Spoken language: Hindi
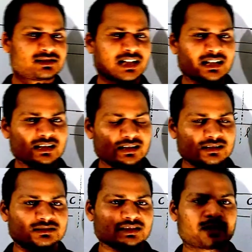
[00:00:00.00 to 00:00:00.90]
सारे
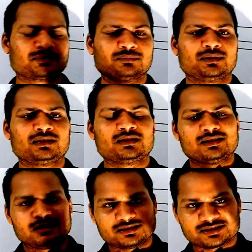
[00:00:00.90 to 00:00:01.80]
एग्जाम्स में
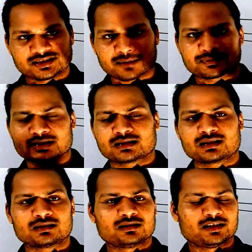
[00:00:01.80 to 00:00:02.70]
इस चैप्टर
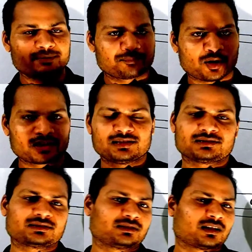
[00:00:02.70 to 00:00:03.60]
का
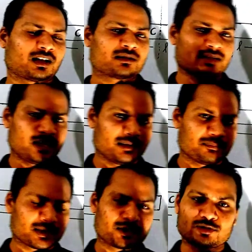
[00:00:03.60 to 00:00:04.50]
इंपॉर्टेंस हर एक
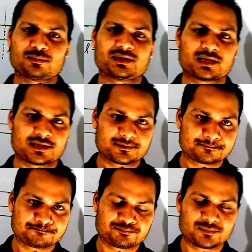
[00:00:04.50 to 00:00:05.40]
बच्चे को पता है
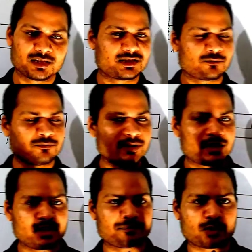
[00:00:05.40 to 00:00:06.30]
इट इज़ अ
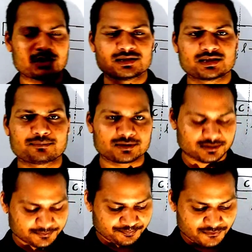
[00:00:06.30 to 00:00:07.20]
वेरी इंपॉर्टेंट चैप्टर
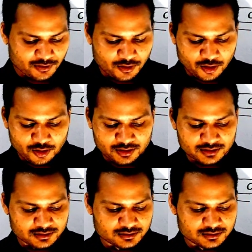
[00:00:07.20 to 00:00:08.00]
और